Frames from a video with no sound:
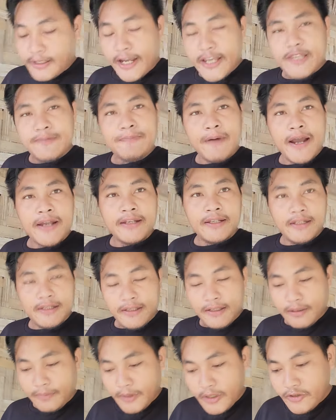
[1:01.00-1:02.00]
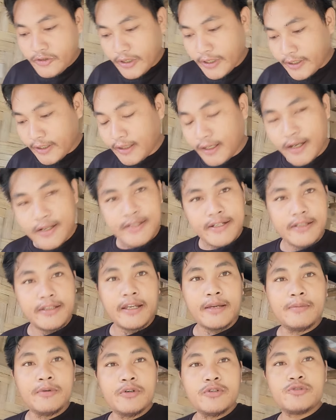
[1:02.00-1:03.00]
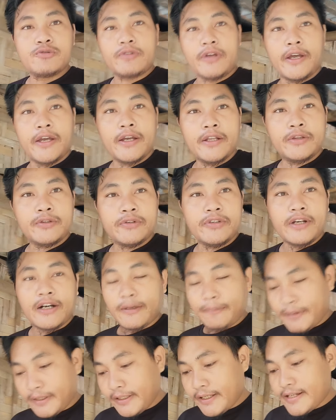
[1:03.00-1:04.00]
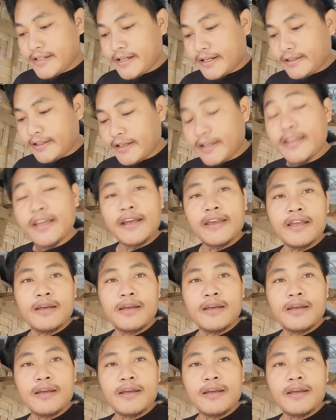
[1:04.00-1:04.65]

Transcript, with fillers: गई फाइनली अभी जो है लंच का टाइम हो चुका है तो यहाँ पे देख सकते हैं क्या